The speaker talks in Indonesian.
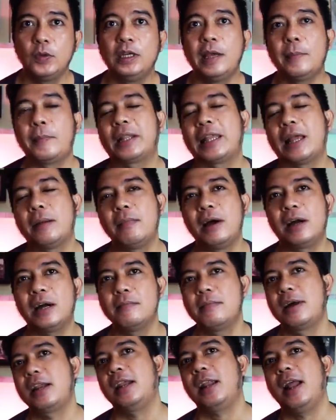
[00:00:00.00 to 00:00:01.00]
Yang pertama
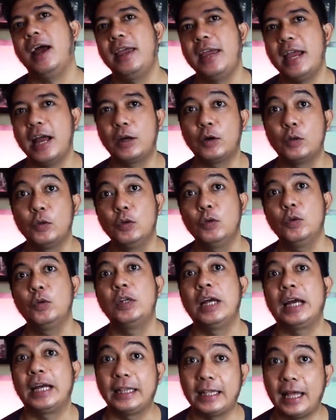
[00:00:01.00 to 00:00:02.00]
kemarin Ayahku
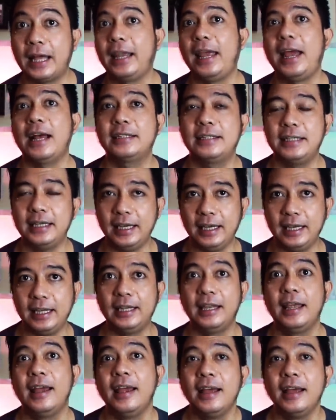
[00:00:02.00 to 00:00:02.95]
udah kita reaksiin